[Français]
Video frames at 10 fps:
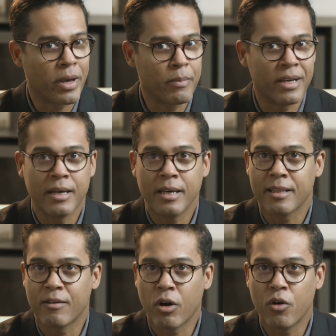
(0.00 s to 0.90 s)
permet
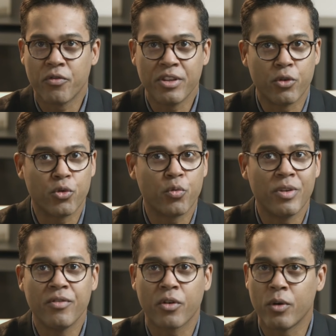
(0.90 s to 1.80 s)
d'avoir envie de
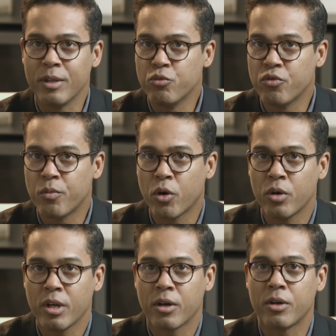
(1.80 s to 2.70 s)
suivre les
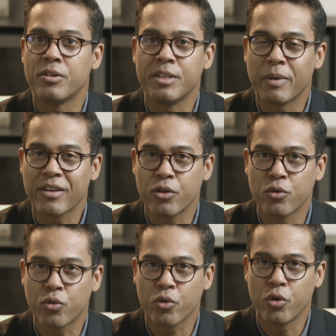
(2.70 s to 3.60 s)
mouvements euh, des
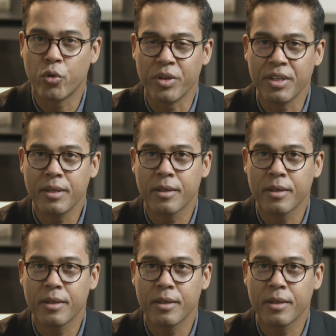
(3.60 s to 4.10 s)
personnes autour de lui.